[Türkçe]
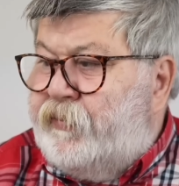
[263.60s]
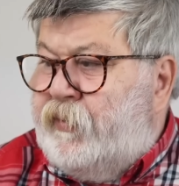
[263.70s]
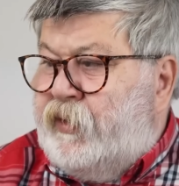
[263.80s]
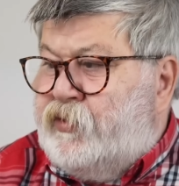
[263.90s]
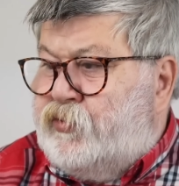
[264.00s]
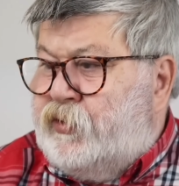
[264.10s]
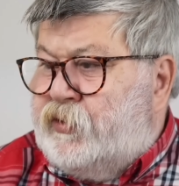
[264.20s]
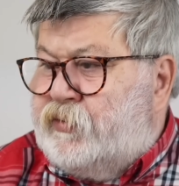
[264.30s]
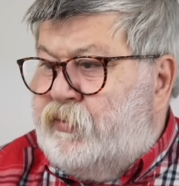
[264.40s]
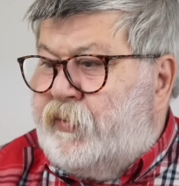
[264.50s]
Meclis
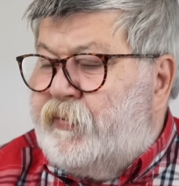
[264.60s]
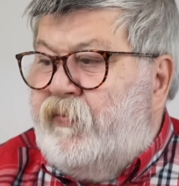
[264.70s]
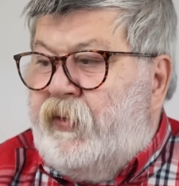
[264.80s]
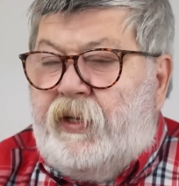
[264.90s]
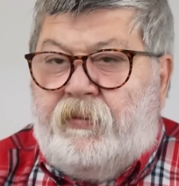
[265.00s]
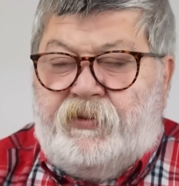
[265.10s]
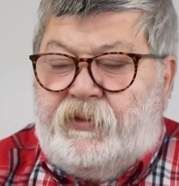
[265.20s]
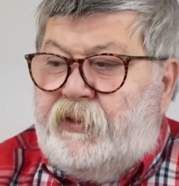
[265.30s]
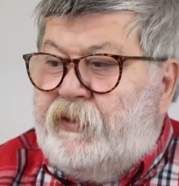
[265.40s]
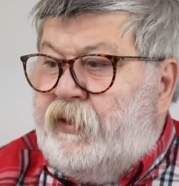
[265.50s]
üyesi var. Fena bir
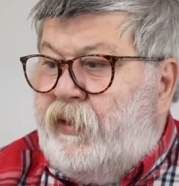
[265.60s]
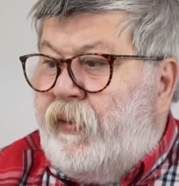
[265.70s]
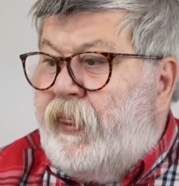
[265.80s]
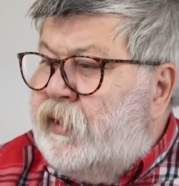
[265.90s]
sayı değil.